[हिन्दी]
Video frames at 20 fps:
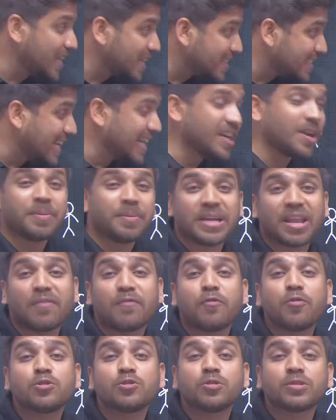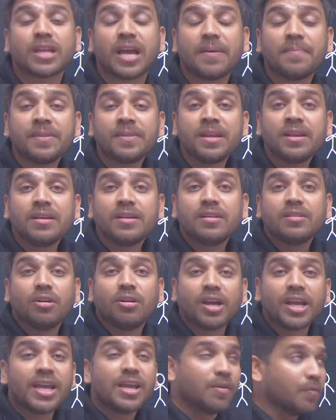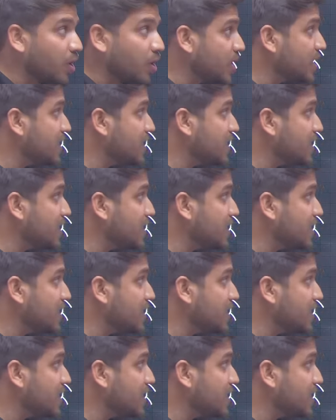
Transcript: ये सेंट्रिपिटल फोर्स होता है ओके व्हाट